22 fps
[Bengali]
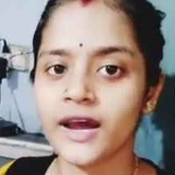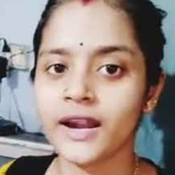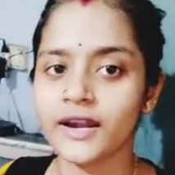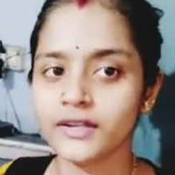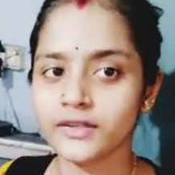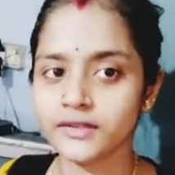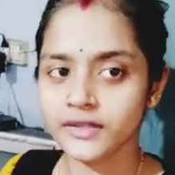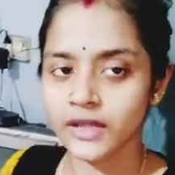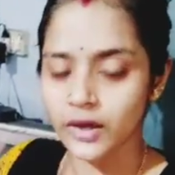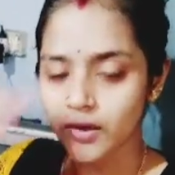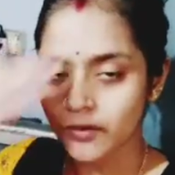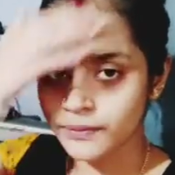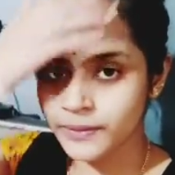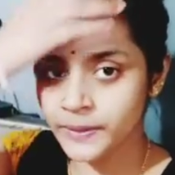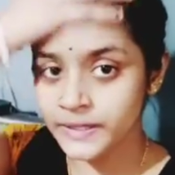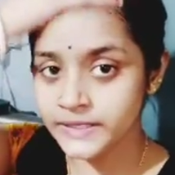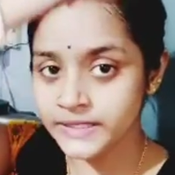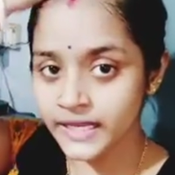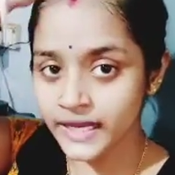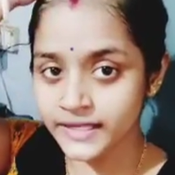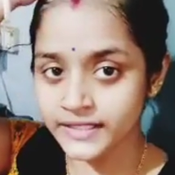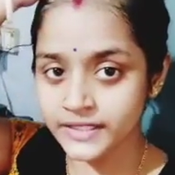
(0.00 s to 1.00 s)
আর দেখো
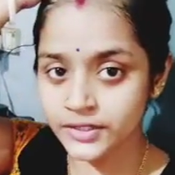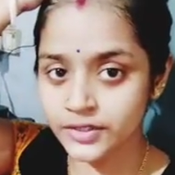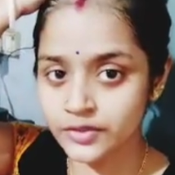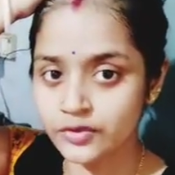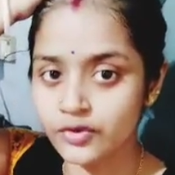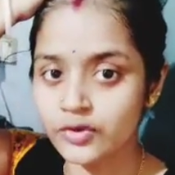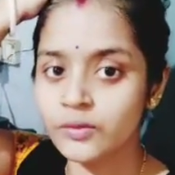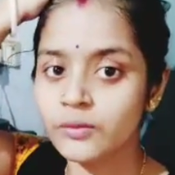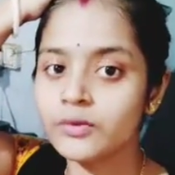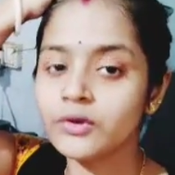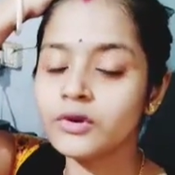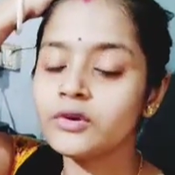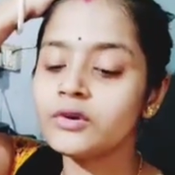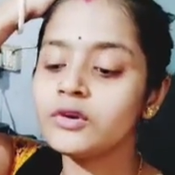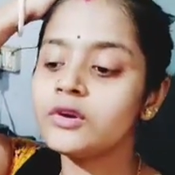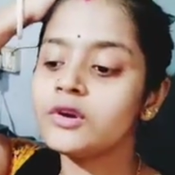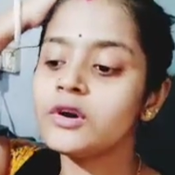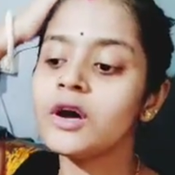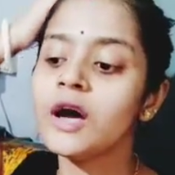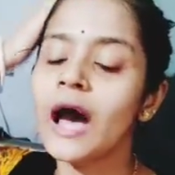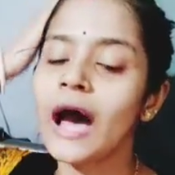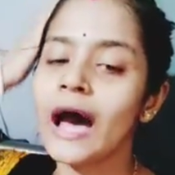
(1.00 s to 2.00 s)
ভিজে গেছে
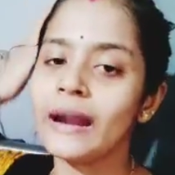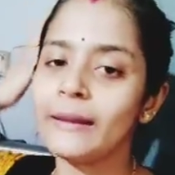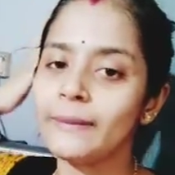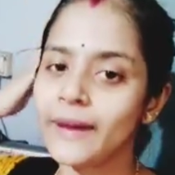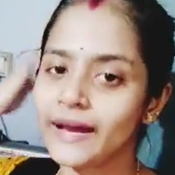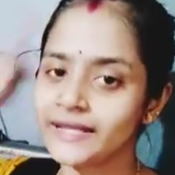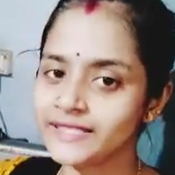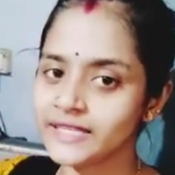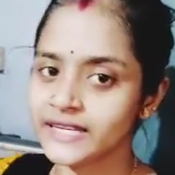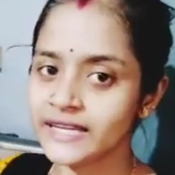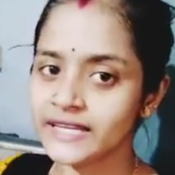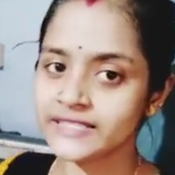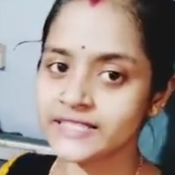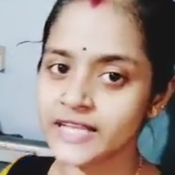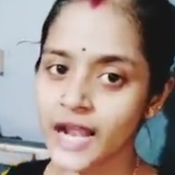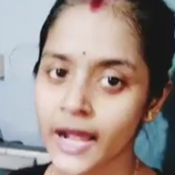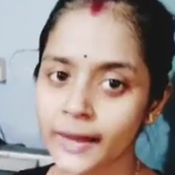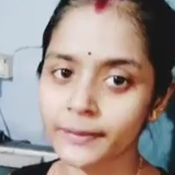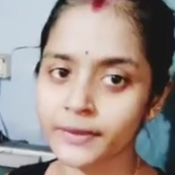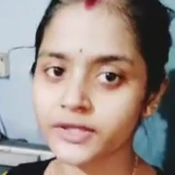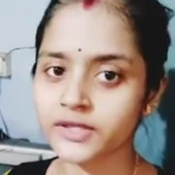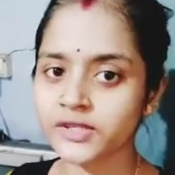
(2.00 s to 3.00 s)
চুলমুলগুলো আর বাজারে
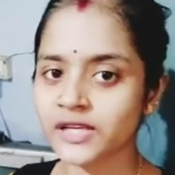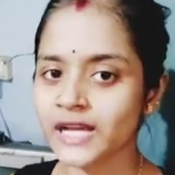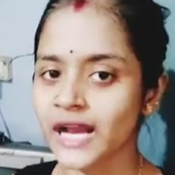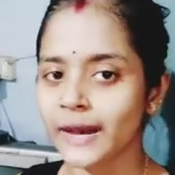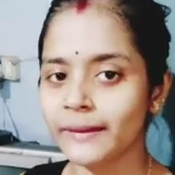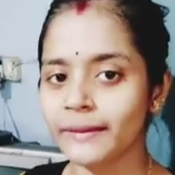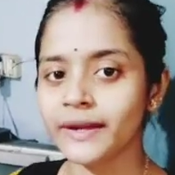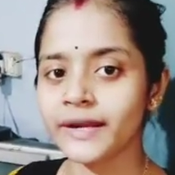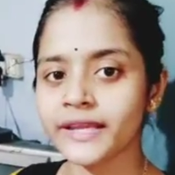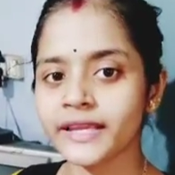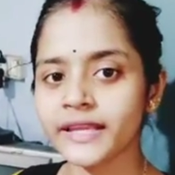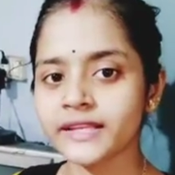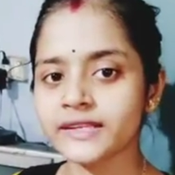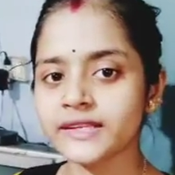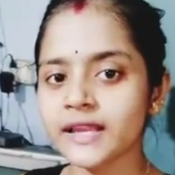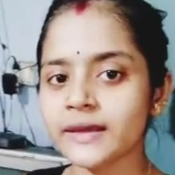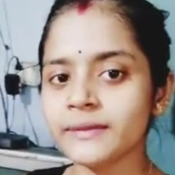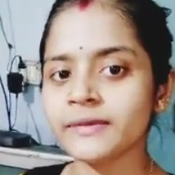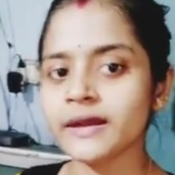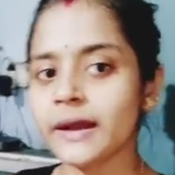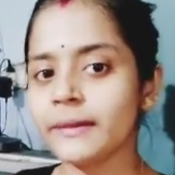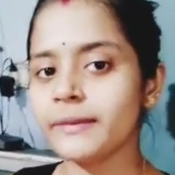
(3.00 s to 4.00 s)
গেছিলাম কিছু খাবার
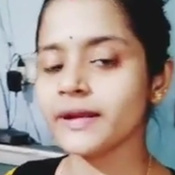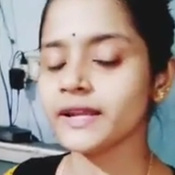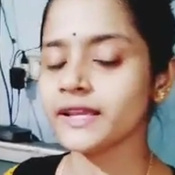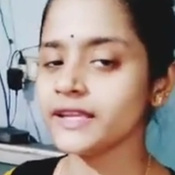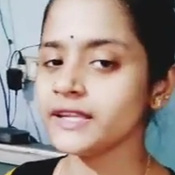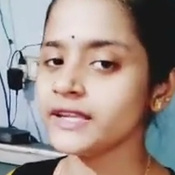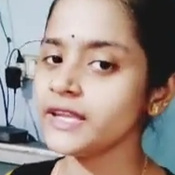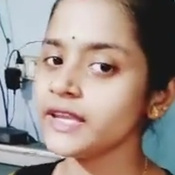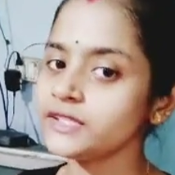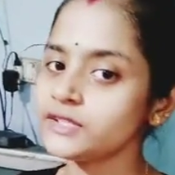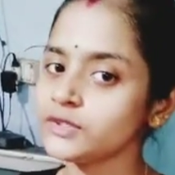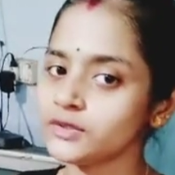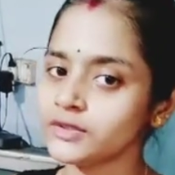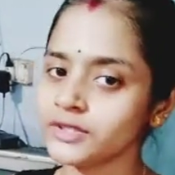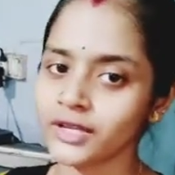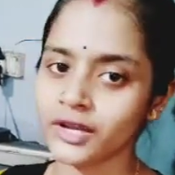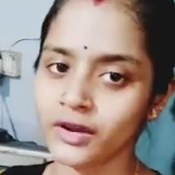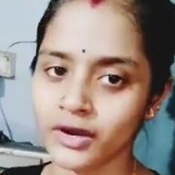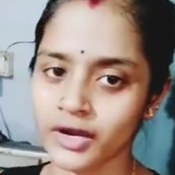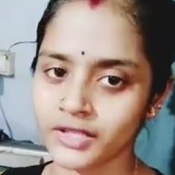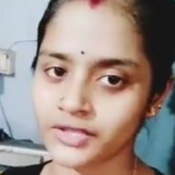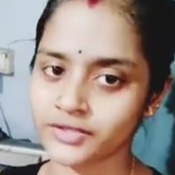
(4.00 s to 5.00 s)
কিনলাম খাবার কিনে
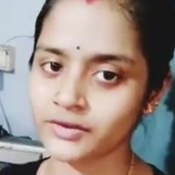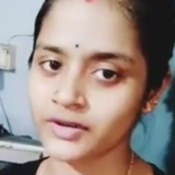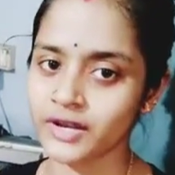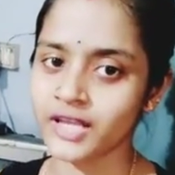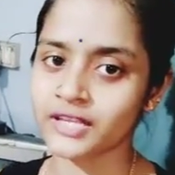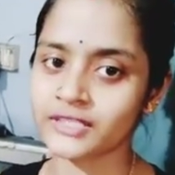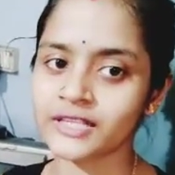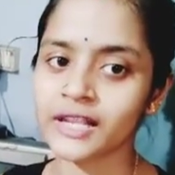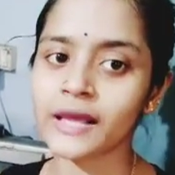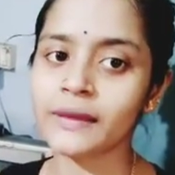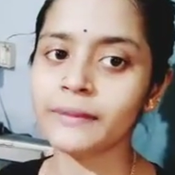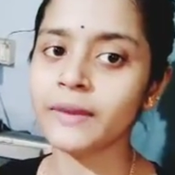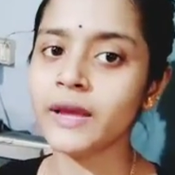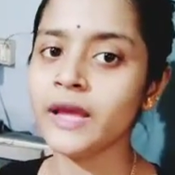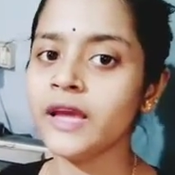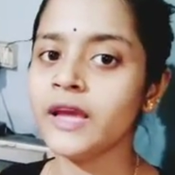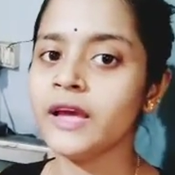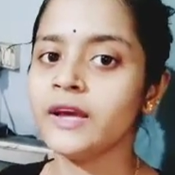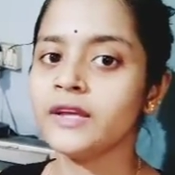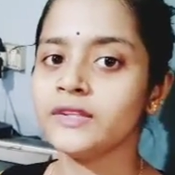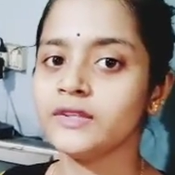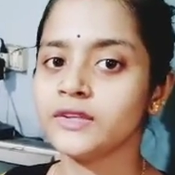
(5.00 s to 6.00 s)
সোজা ঘরে চলে আসলাম
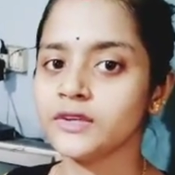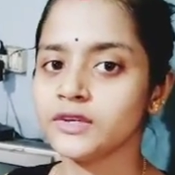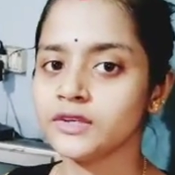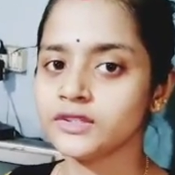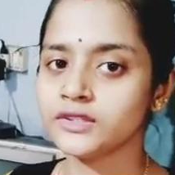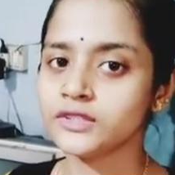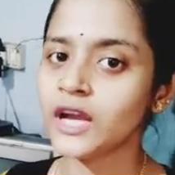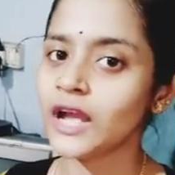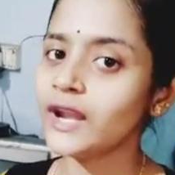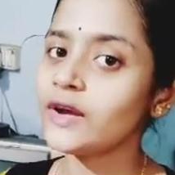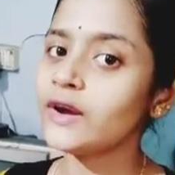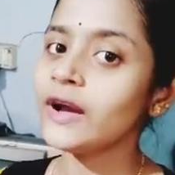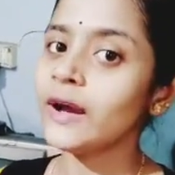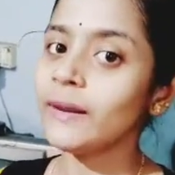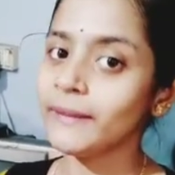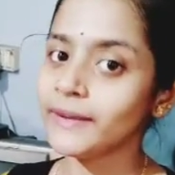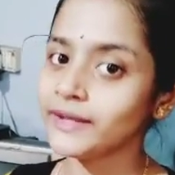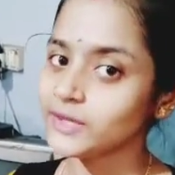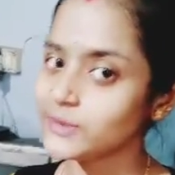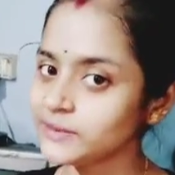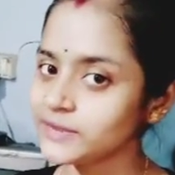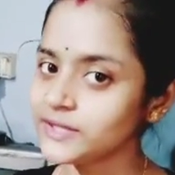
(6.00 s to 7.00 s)
তো চলো
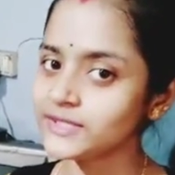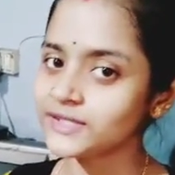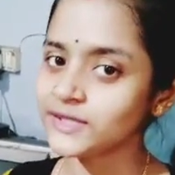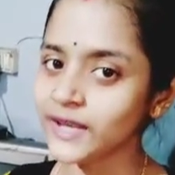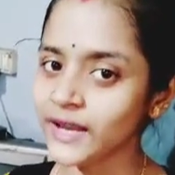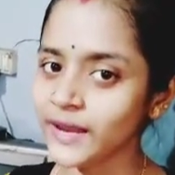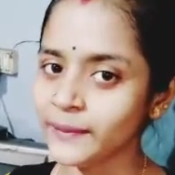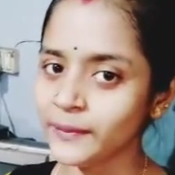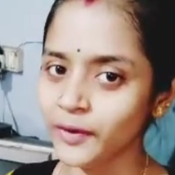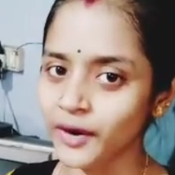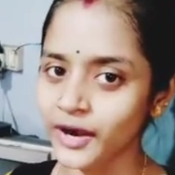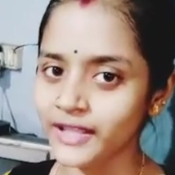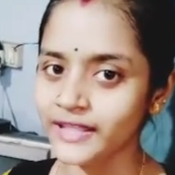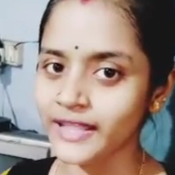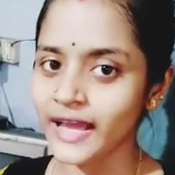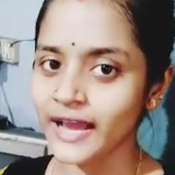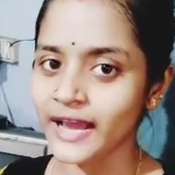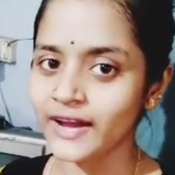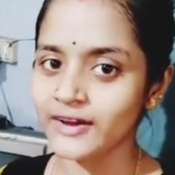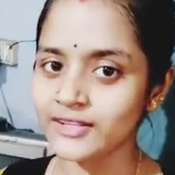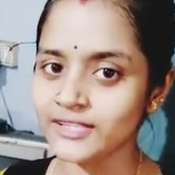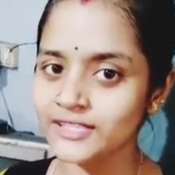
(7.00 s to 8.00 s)
আবার তোমাদের সঙ্গে পরে
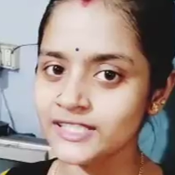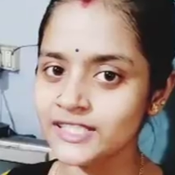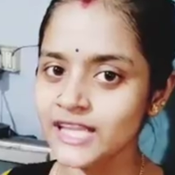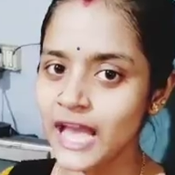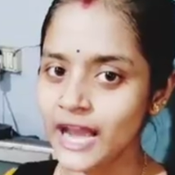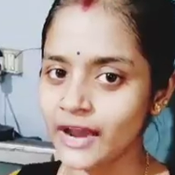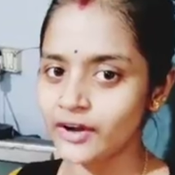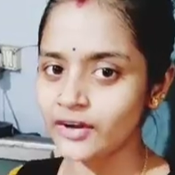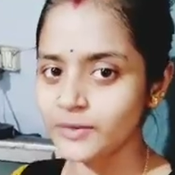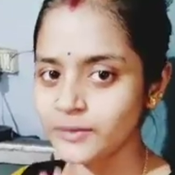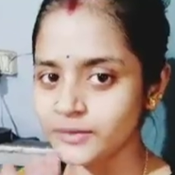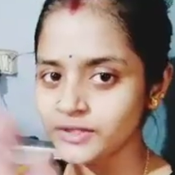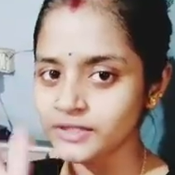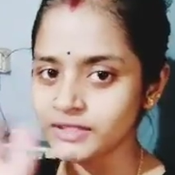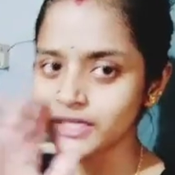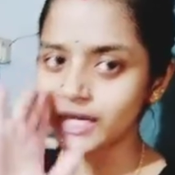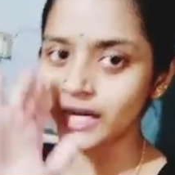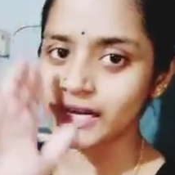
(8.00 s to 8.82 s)
দেখা হচ্ছে এখনো মতন